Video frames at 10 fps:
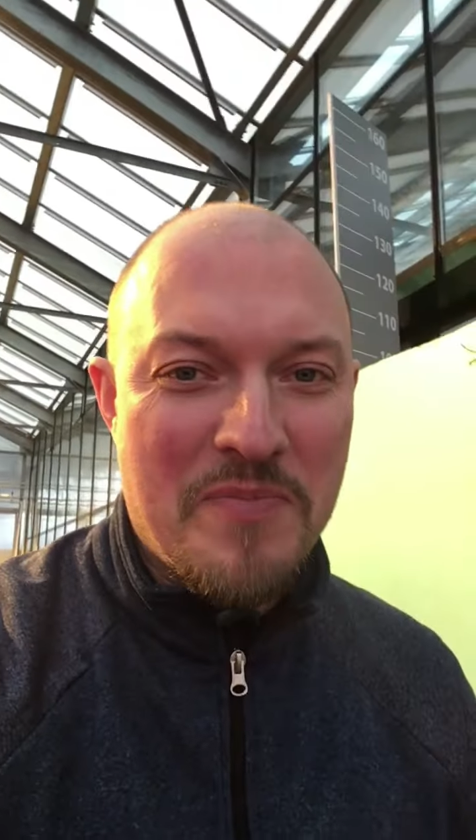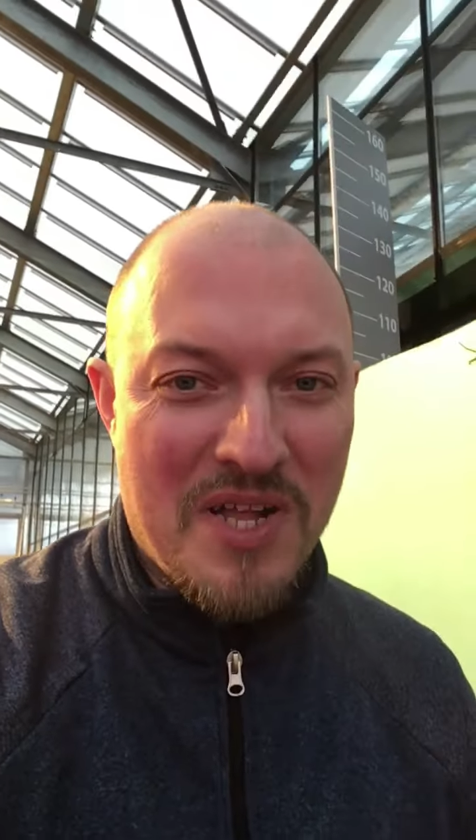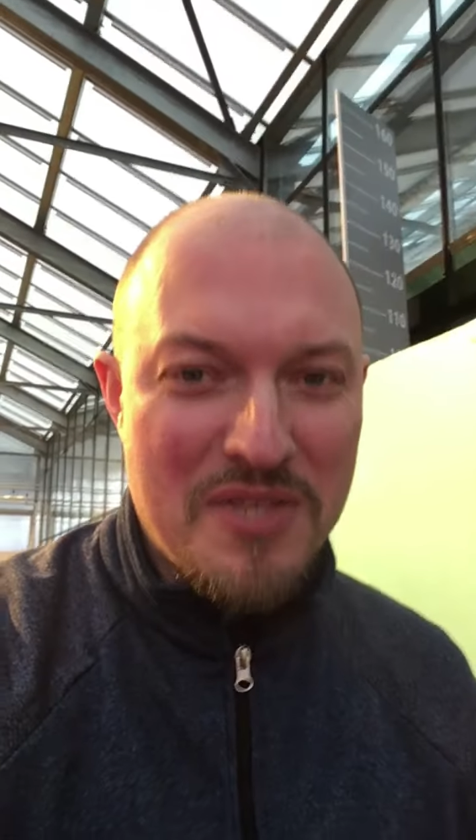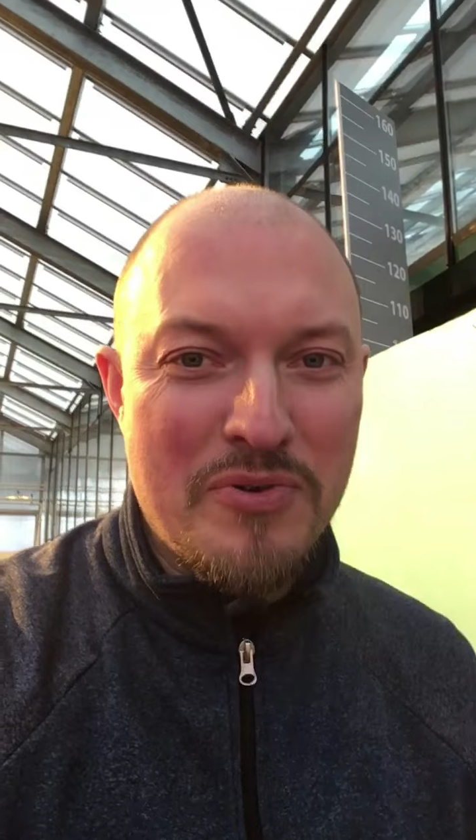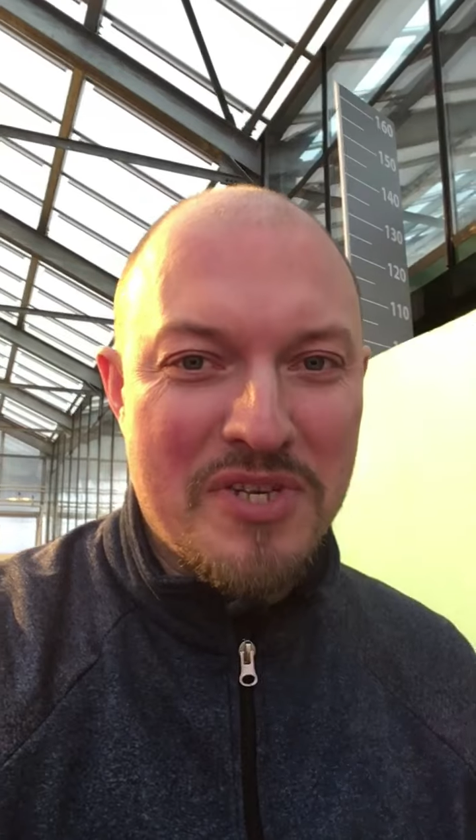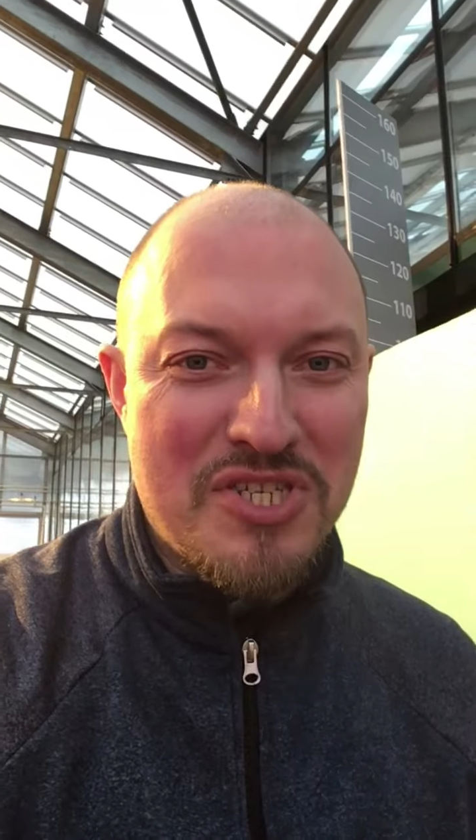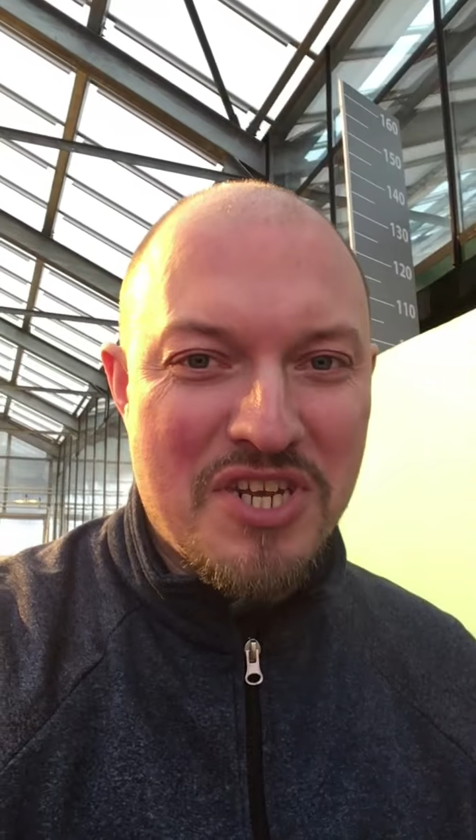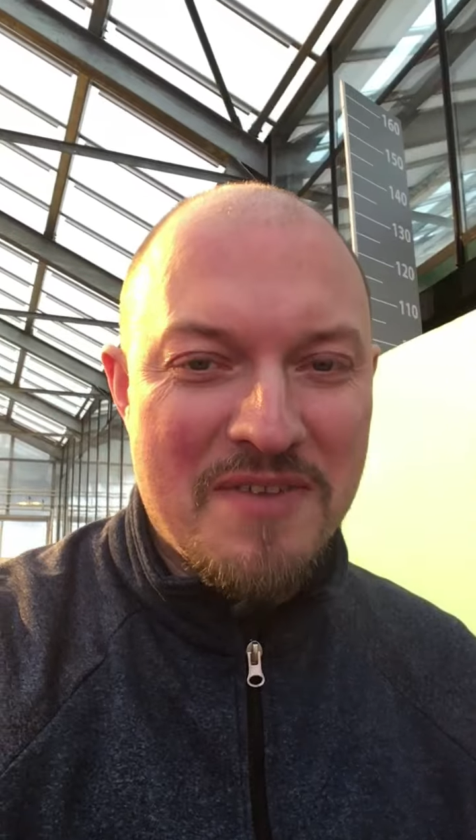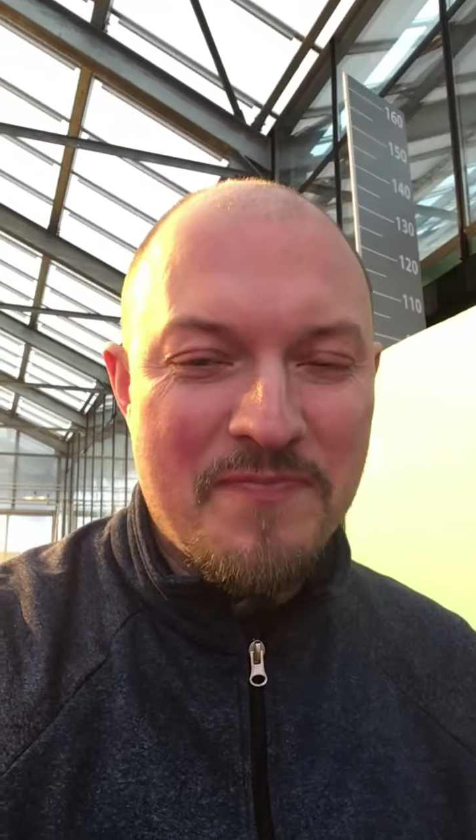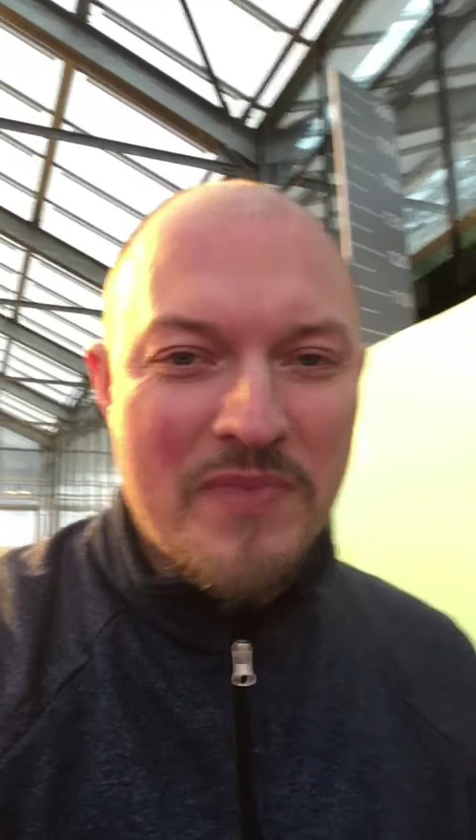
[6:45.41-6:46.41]
Пал
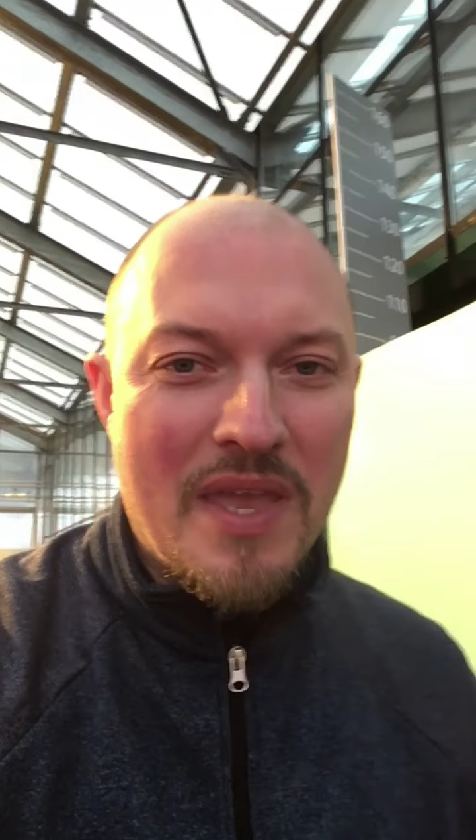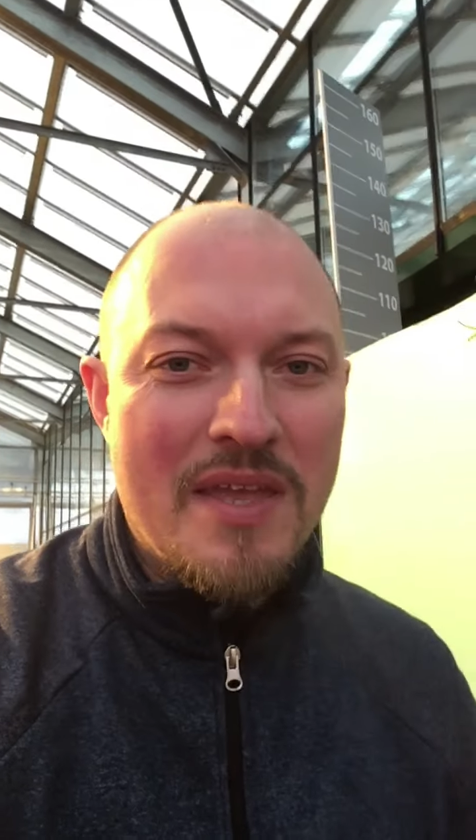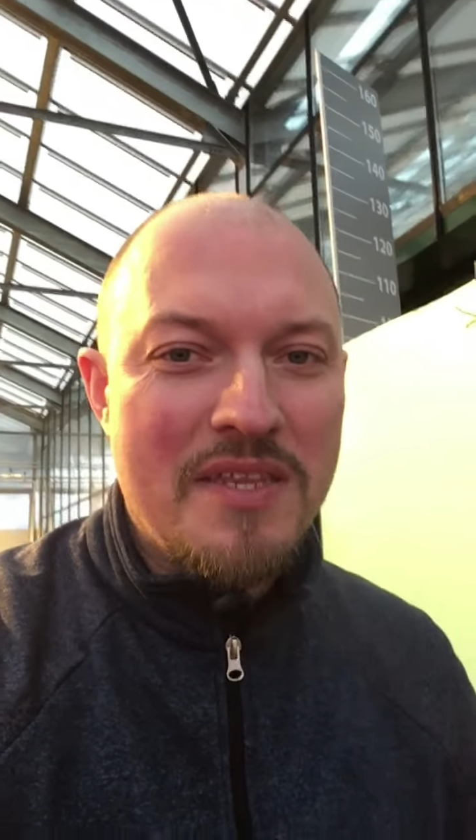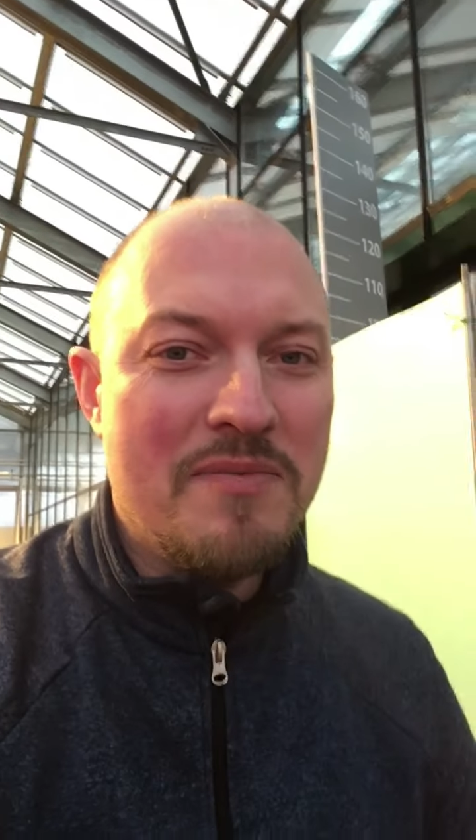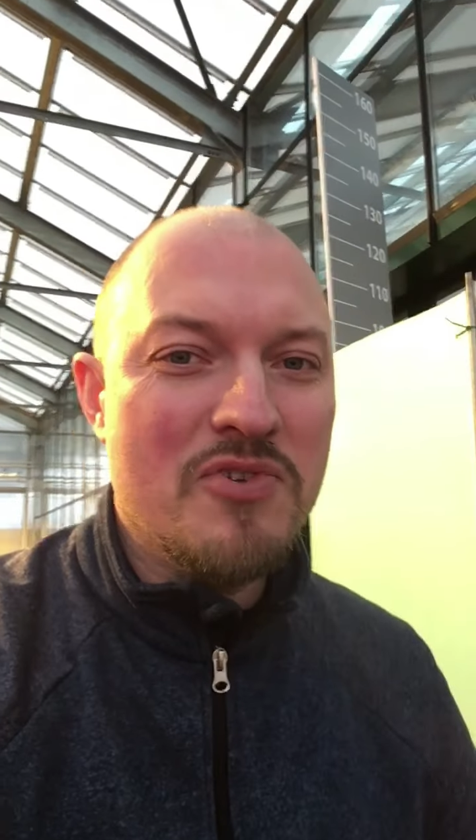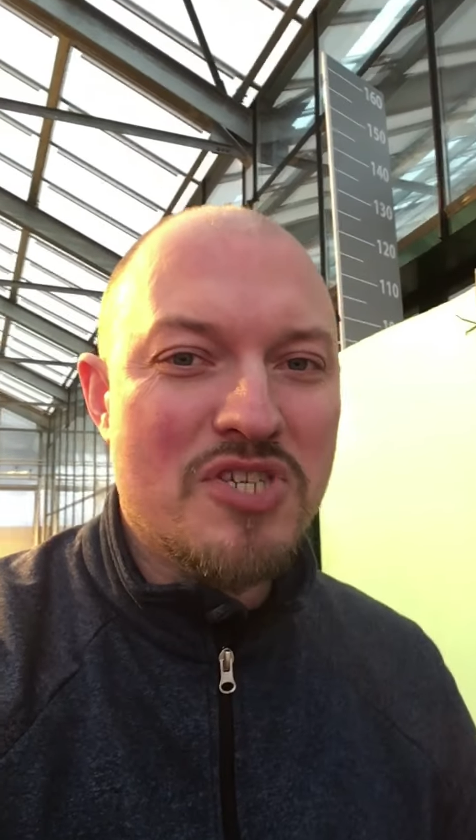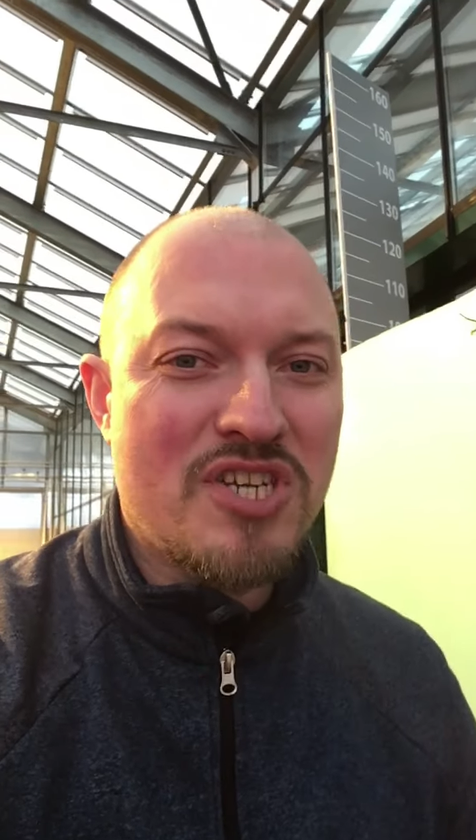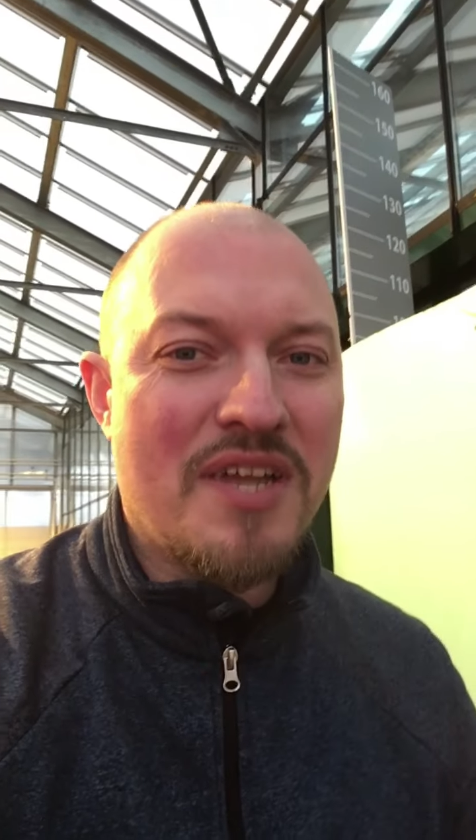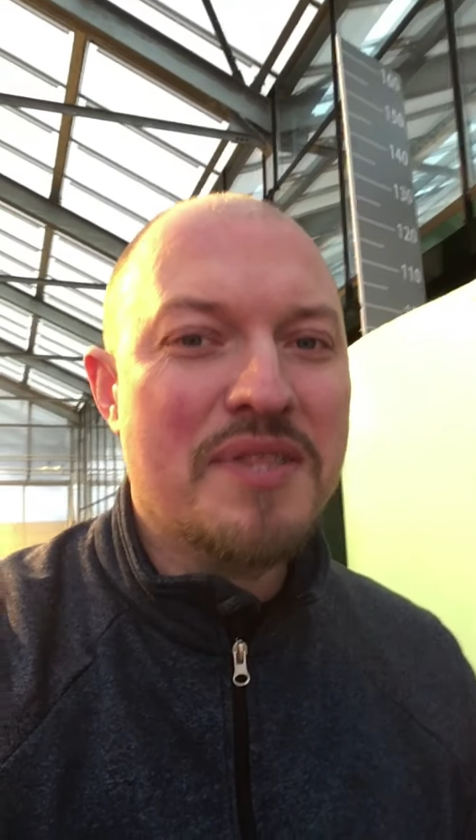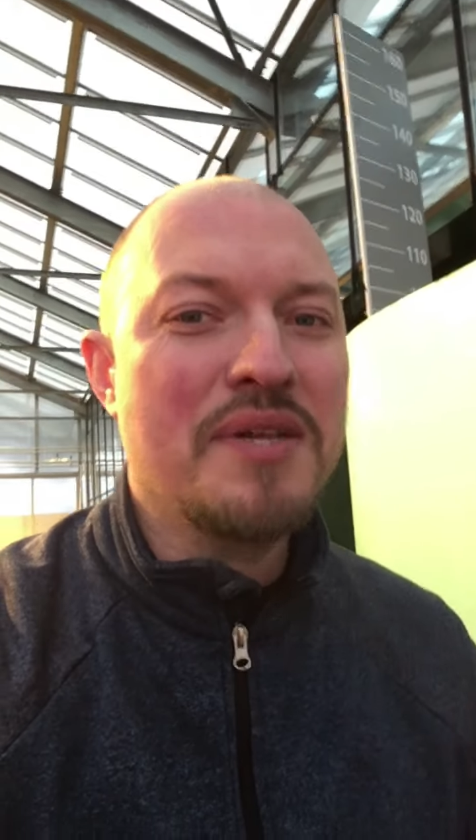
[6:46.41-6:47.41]
Юрича,
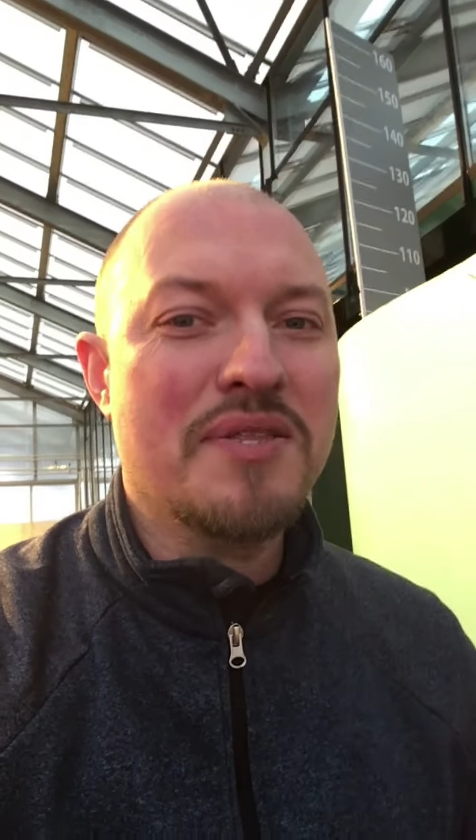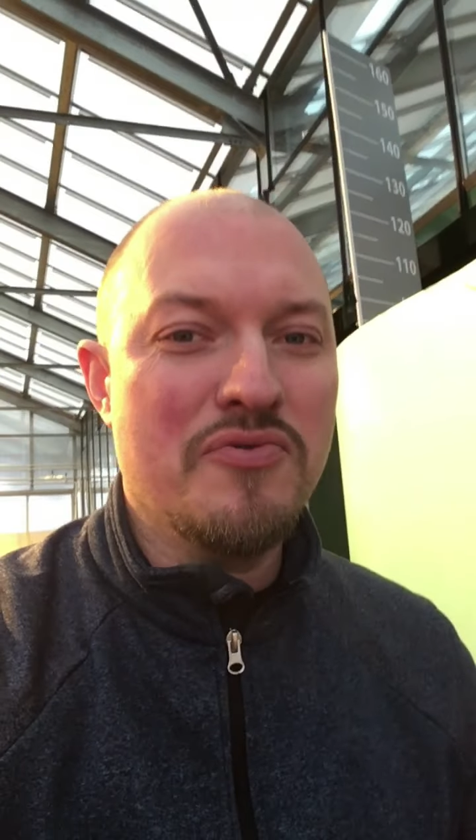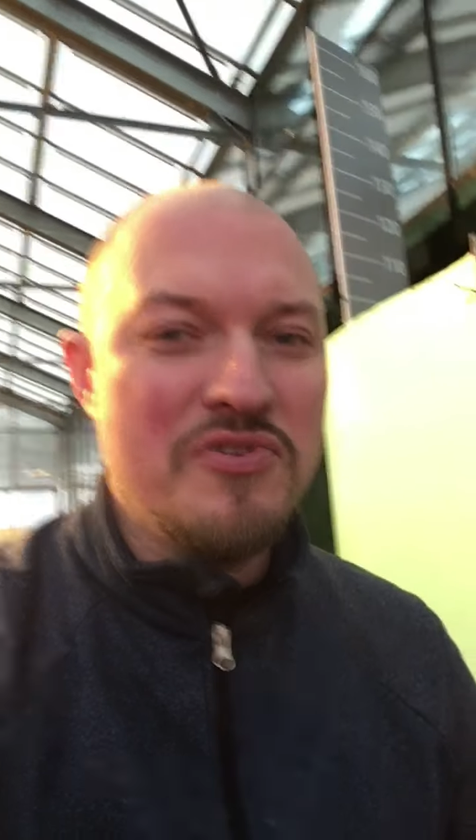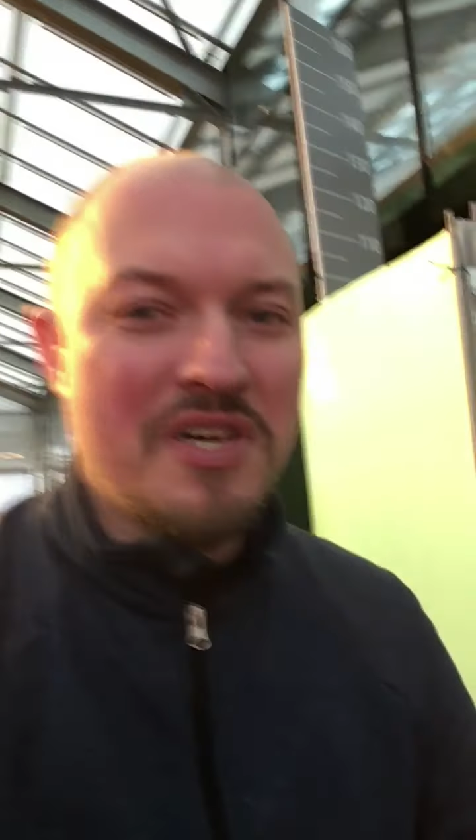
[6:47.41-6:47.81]
немножко отсосу у